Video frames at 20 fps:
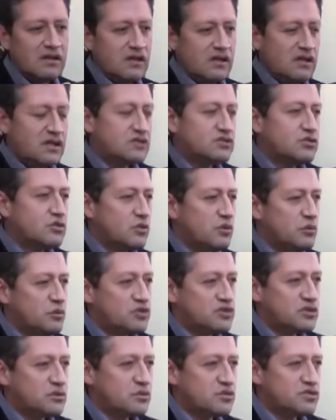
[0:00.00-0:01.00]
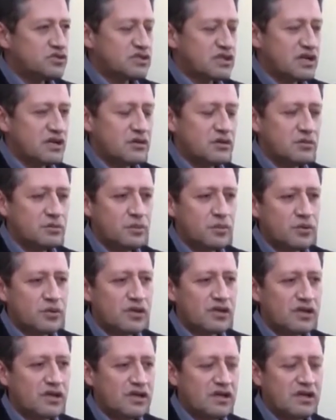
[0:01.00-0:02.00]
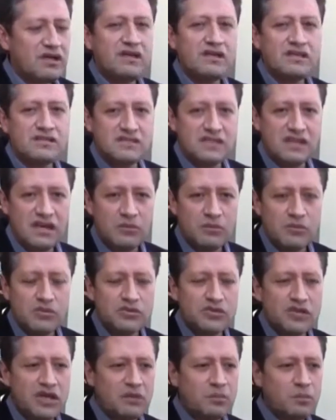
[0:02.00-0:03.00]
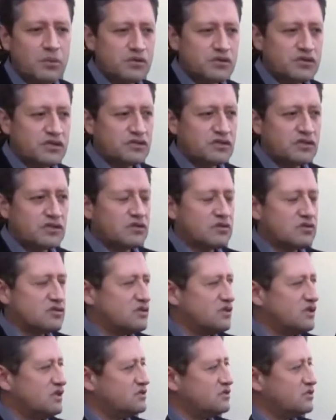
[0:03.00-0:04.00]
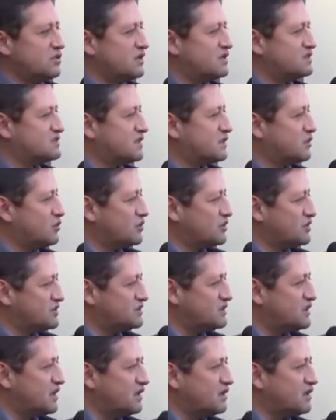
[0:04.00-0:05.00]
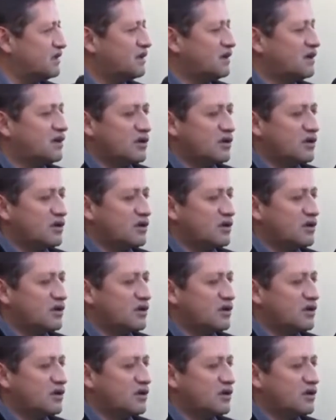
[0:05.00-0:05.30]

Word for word: y eso lo hemos demostrado porque iniciamos ya el proceso de conciliación extrajudicial